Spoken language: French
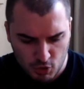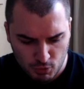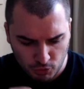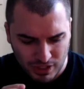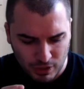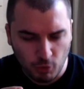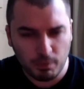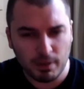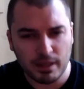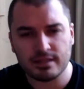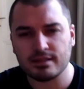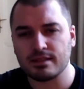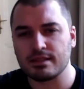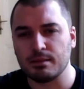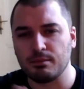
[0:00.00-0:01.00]
Je pense qu'un
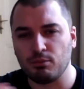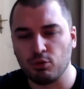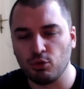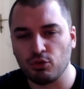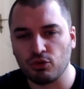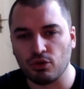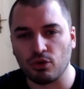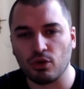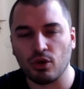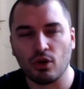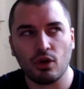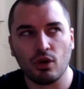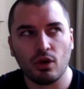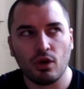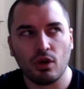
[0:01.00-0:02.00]
complexe, c'est plus, euh,
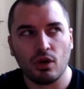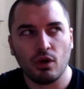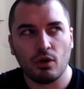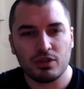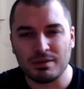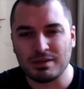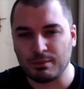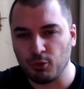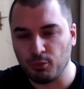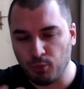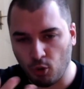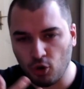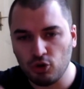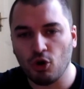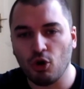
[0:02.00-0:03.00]
c'est plus
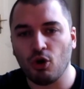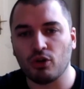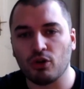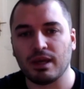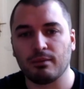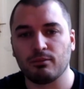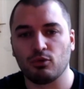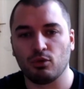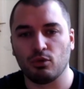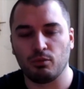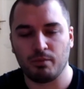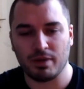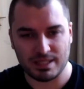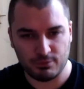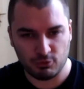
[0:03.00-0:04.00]
prenant en termes de
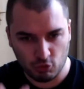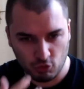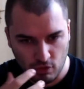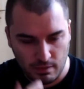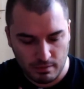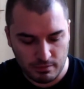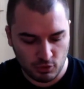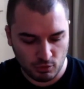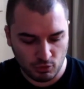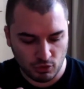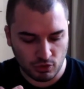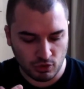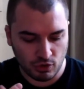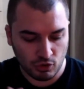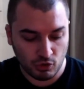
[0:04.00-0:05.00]
perception soi-même du
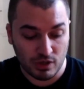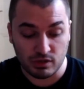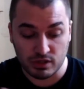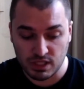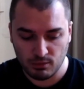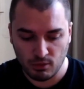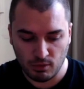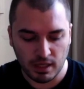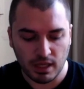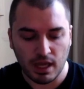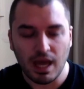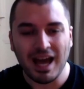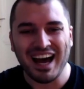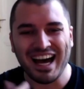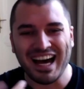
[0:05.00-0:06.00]
monde qu'un sentiment, mais
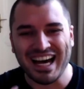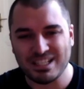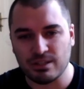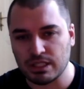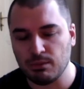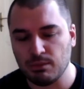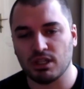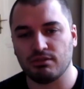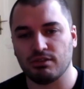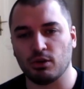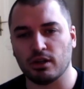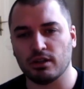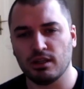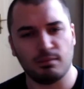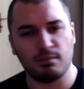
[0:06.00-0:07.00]
un sentiment
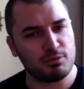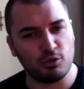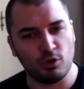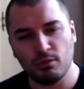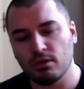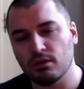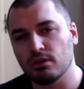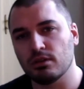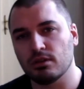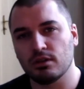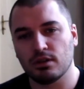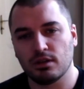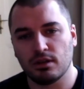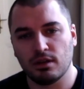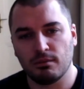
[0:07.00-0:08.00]
d'infériorité, absolument.
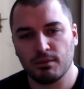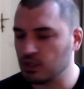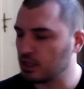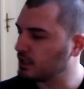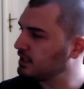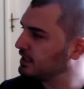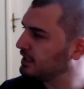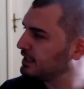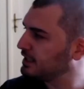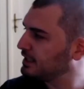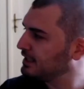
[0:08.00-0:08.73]
Je dirais,